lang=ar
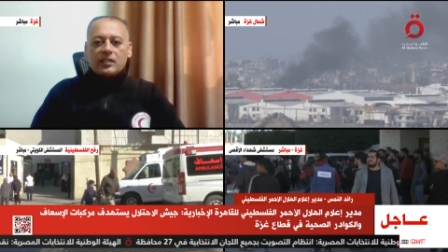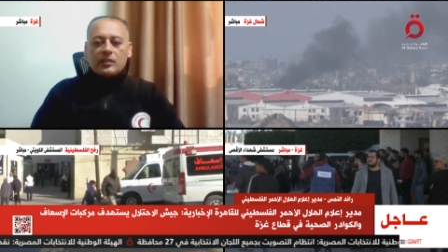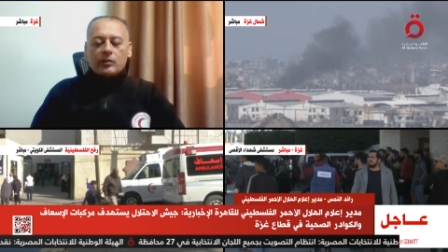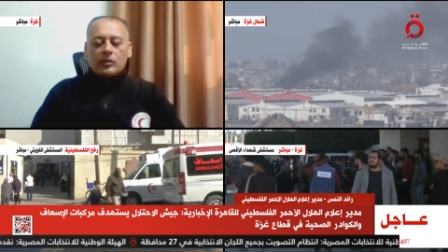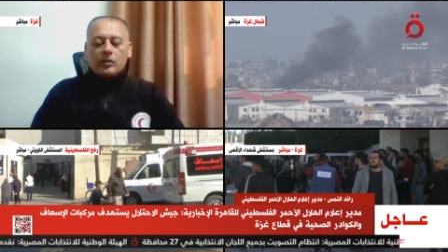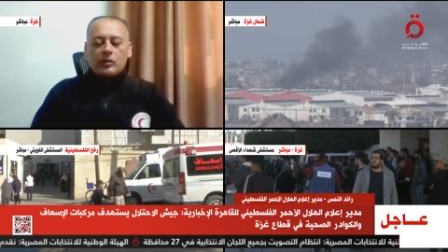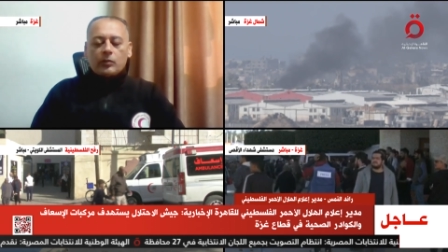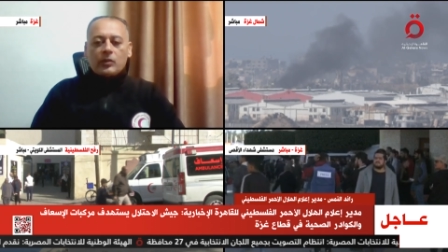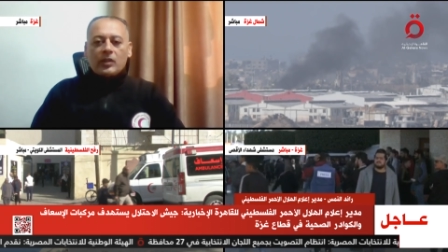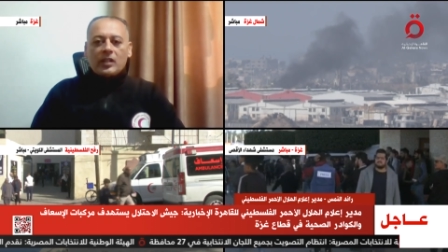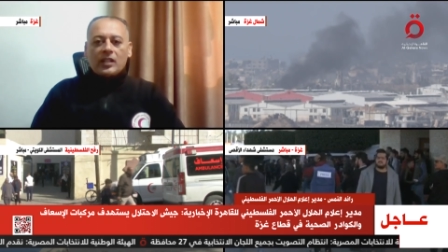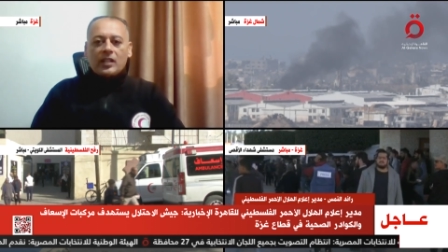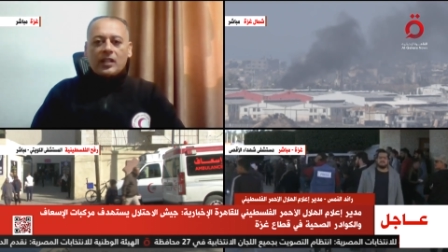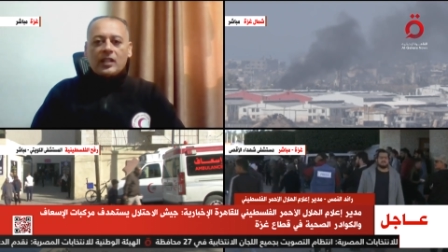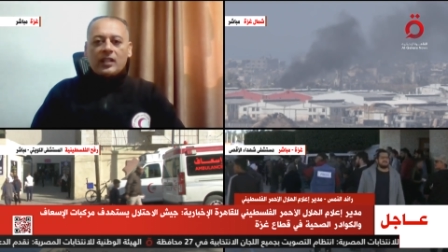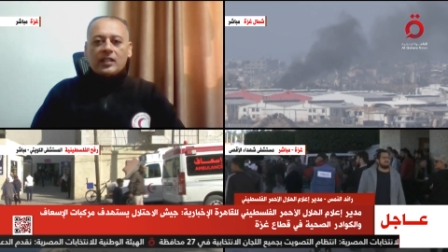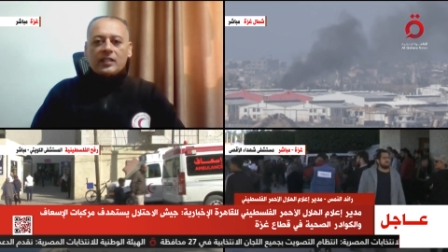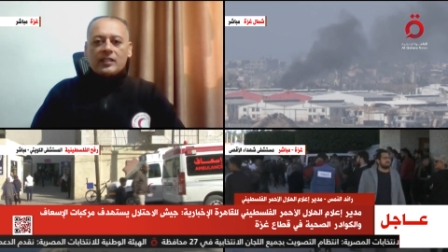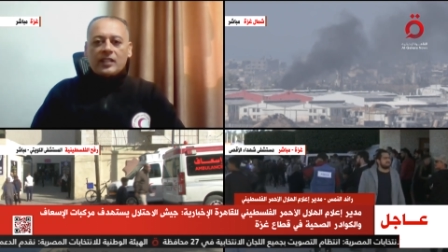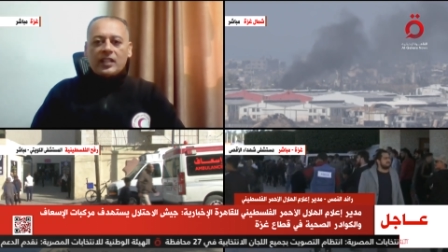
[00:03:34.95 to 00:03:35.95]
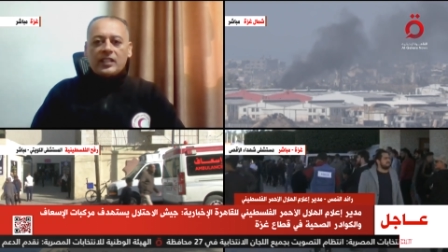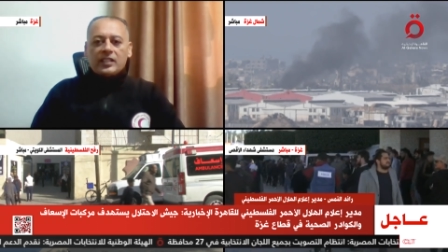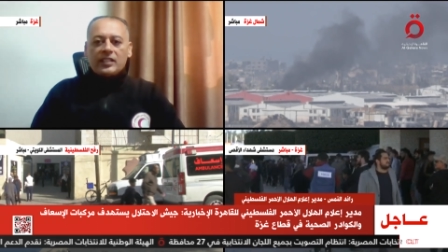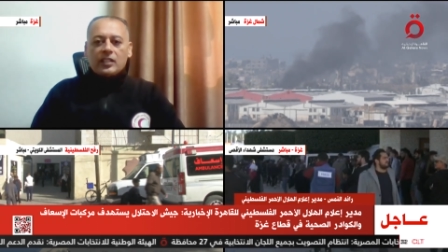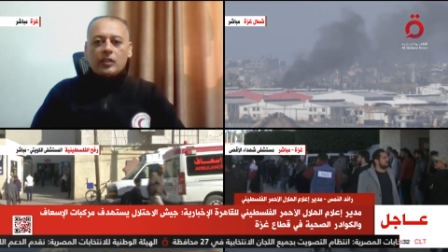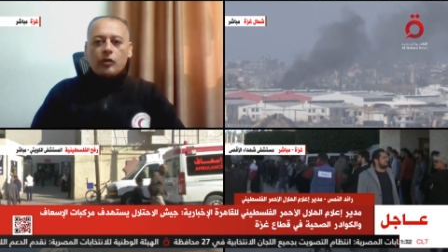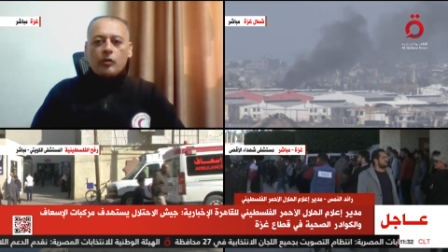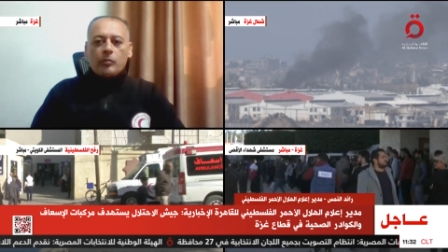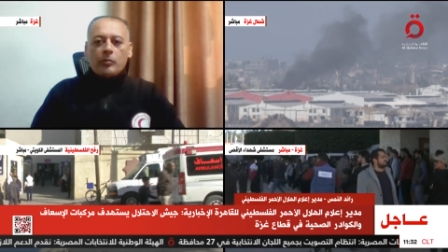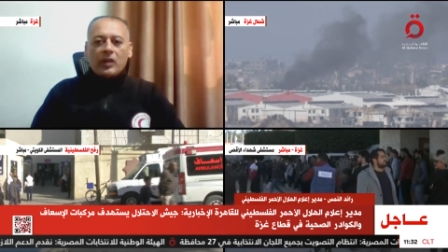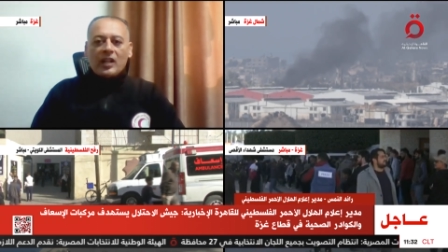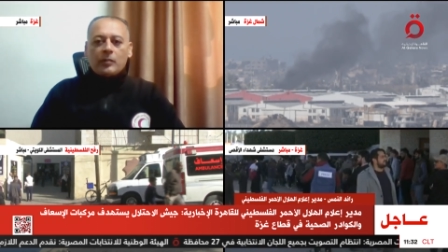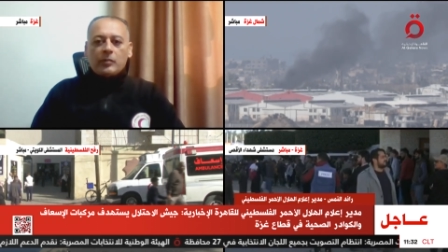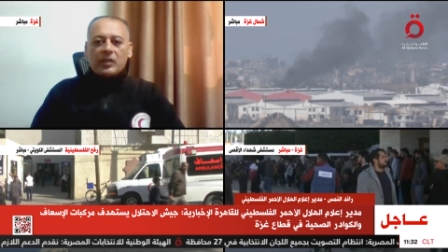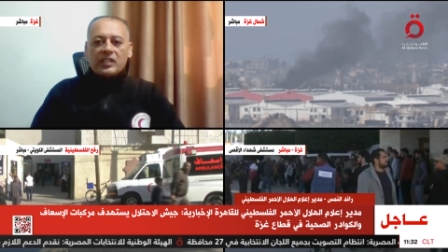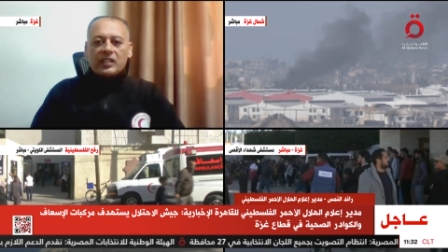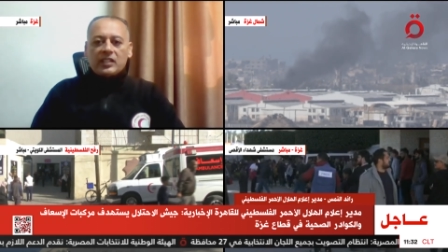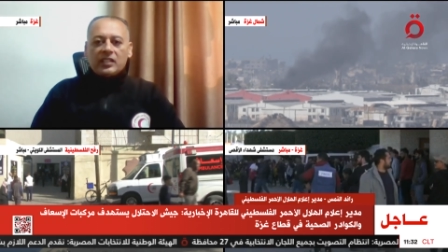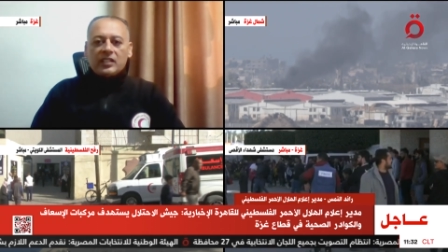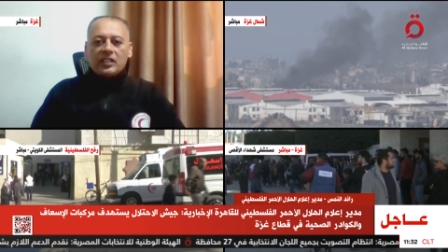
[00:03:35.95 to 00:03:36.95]
آه، والضحية هم
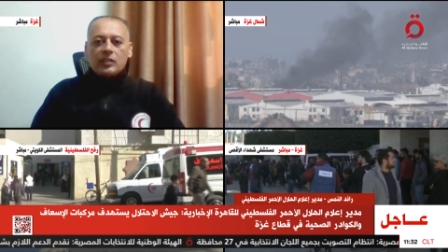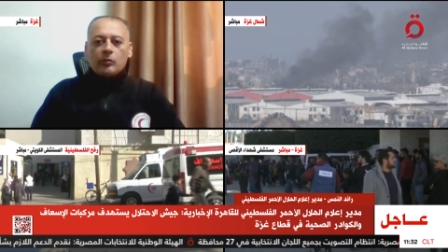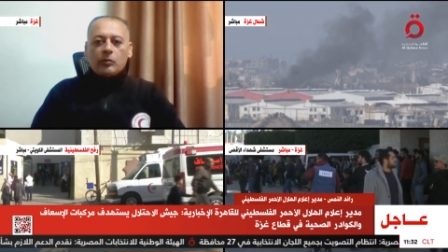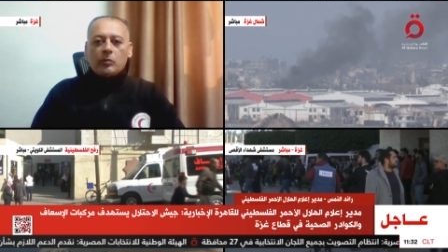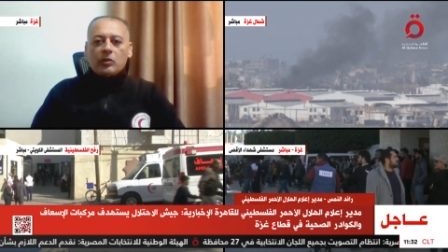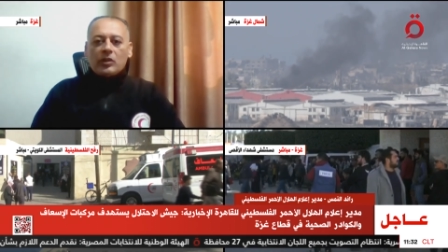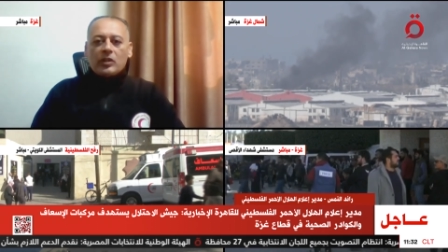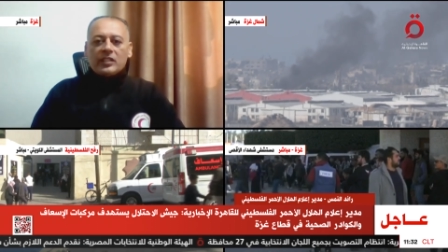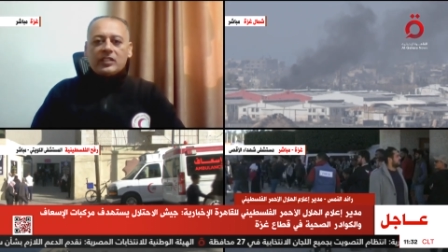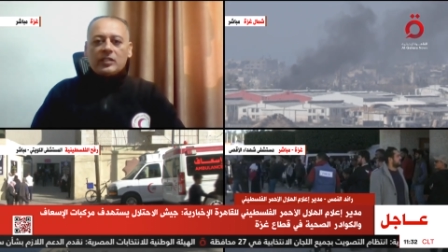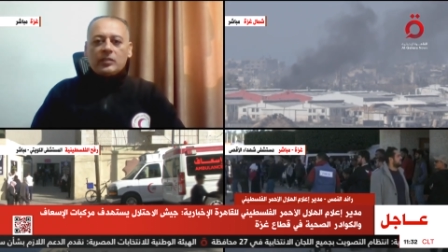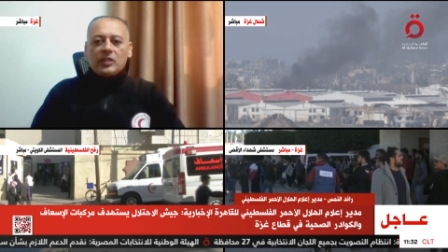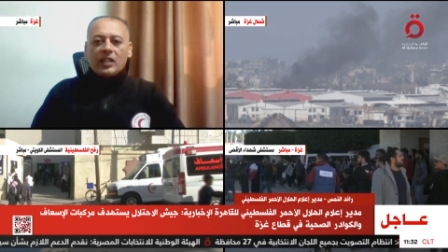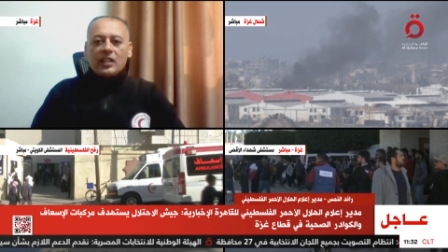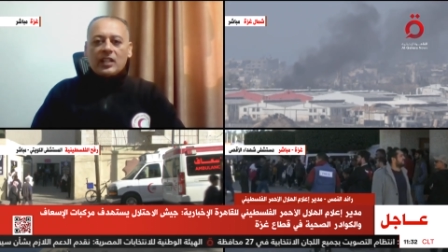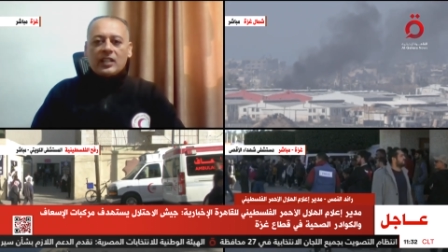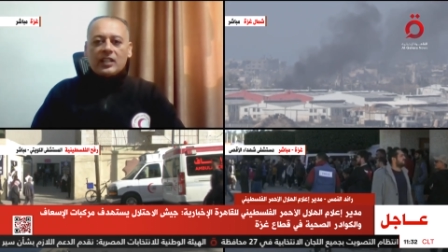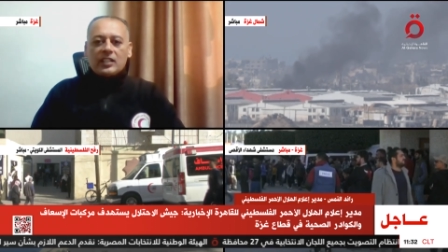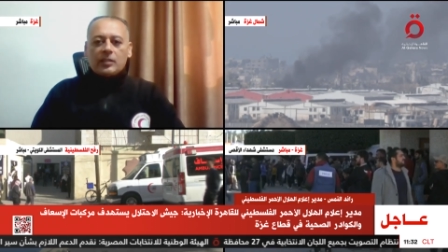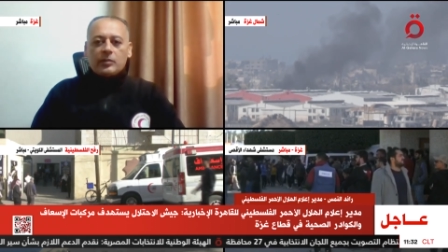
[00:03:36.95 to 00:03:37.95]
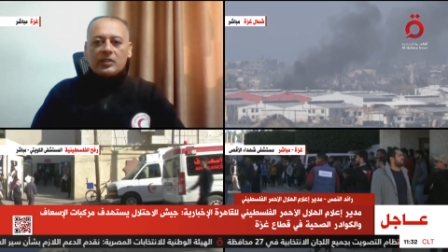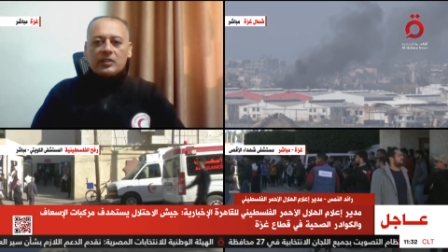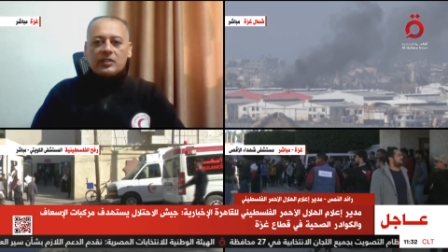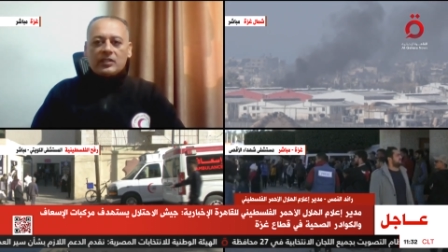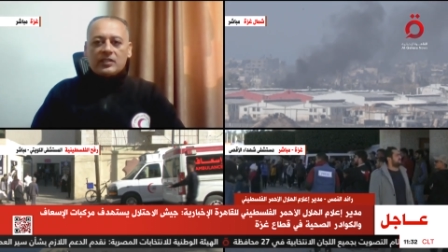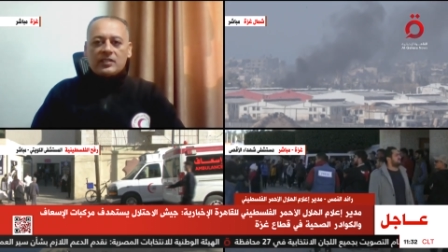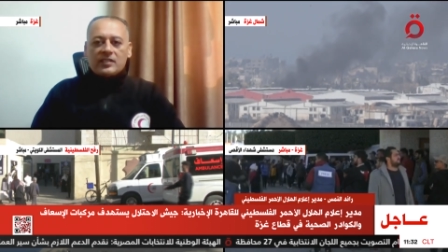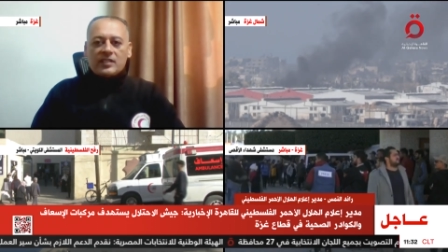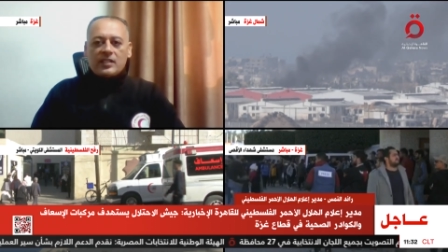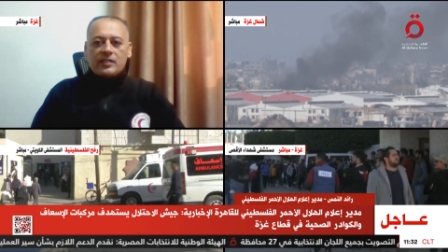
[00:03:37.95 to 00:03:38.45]
المدنيين ومقدمي الخدمات